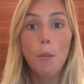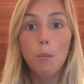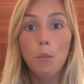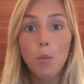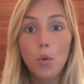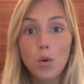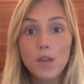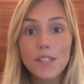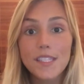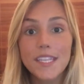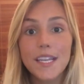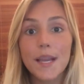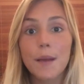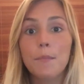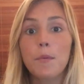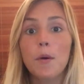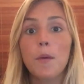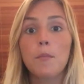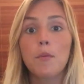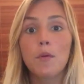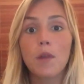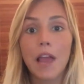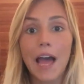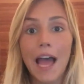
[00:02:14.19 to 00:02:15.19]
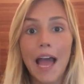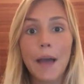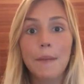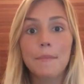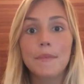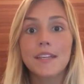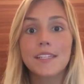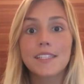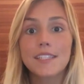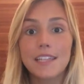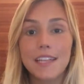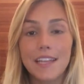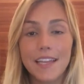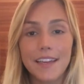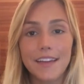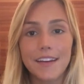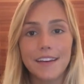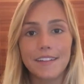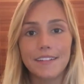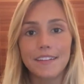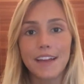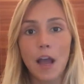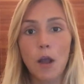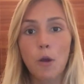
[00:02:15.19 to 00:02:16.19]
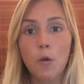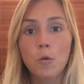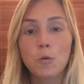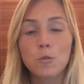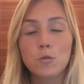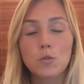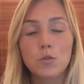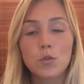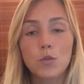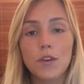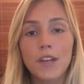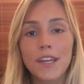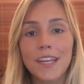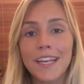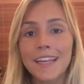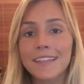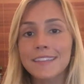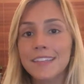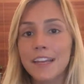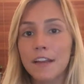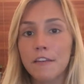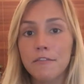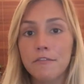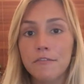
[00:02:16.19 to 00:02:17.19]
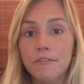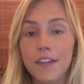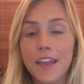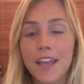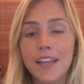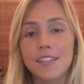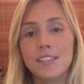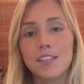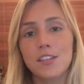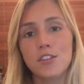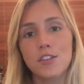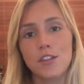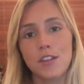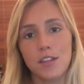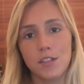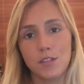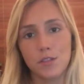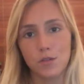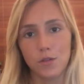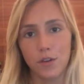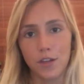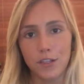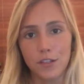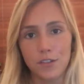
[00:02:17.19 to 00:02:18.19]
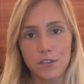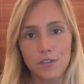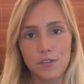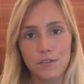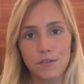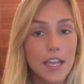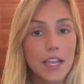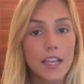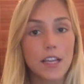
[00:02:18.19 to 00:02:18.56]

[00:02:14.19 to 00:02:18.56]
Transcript: Música popular brasileira, a cultura que atravessa gerações.